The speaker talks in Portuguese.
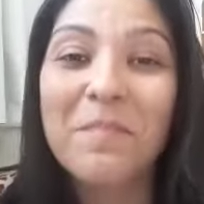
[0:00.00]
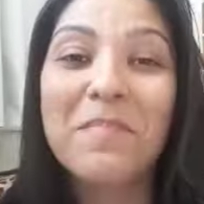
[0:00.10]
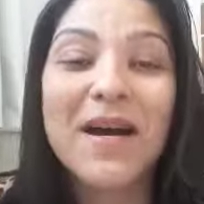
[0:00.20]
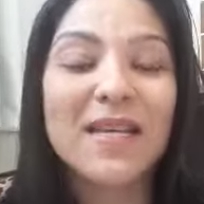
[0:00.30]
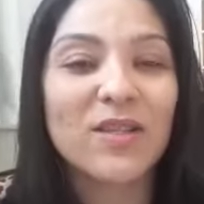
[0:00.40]

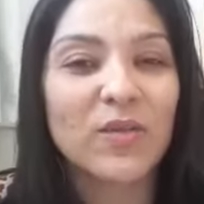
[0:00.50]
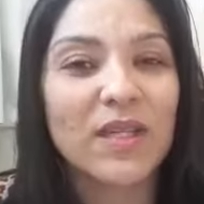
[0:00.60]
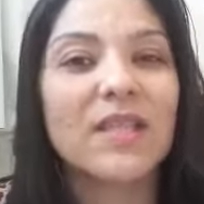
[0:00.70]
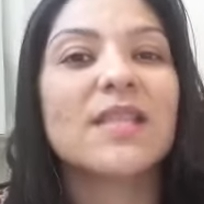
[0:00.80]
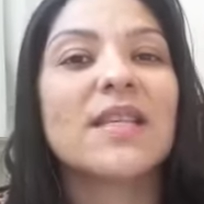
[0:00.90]
Mães
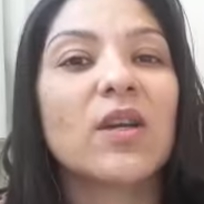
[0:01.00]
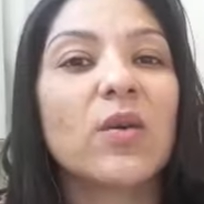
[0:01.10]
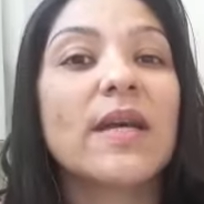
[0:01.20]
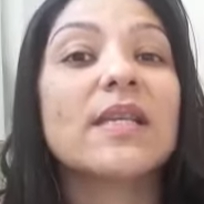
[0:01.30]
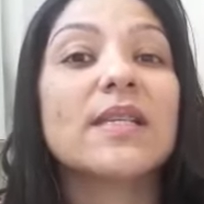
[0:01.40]
unidas em
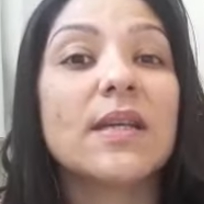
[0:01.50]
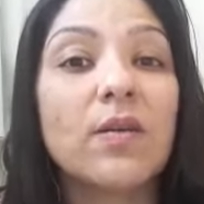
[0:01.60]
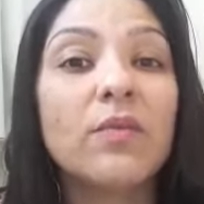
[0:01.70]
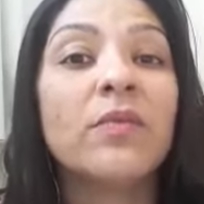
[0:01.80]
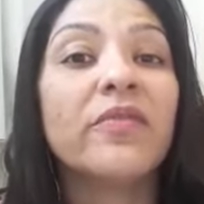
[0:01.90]

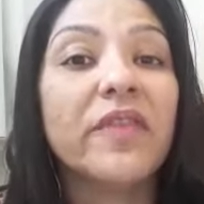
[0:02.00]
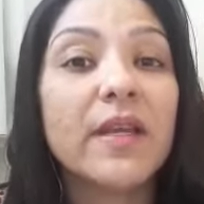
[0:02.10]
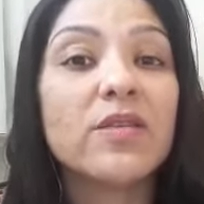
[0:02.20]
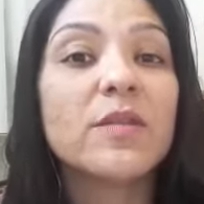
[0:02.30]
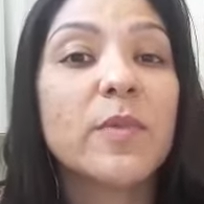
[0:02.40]
oração,
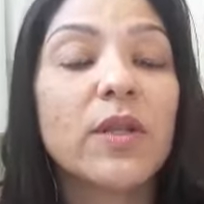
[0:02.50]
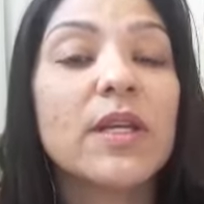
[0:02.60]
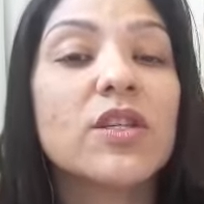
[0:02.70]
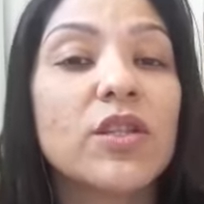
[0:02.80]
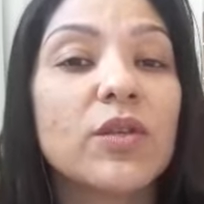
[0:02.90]
filhos
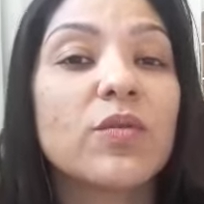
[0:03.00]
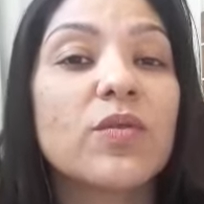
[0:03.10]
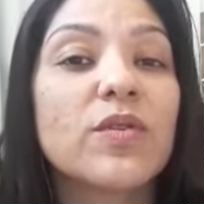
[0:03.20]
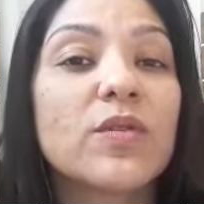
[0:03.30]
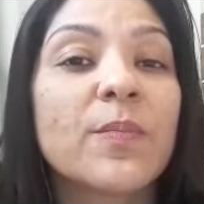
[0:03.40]

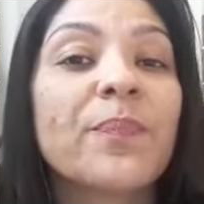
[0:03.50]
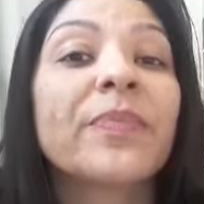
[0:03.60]
protegidos.